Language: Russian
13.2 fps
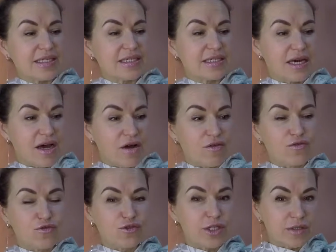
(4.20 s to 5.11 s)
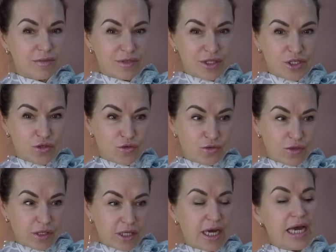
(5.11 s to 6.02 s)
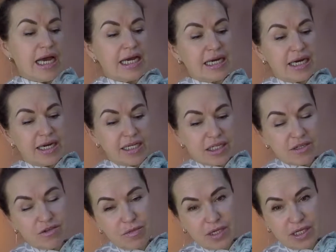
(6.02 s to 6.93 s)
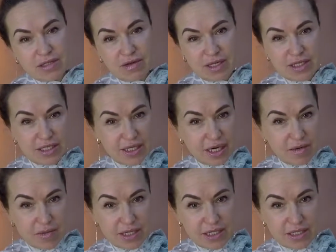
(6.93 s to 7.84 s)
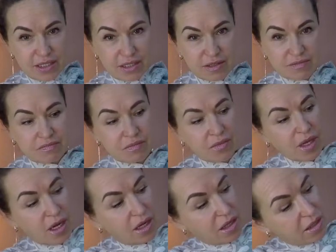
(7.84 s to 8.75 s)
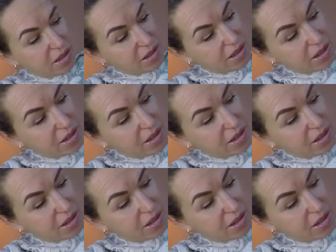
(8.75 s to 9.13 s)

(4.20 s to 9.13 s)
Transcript: за 8 секунд корейского производителя Масил. А,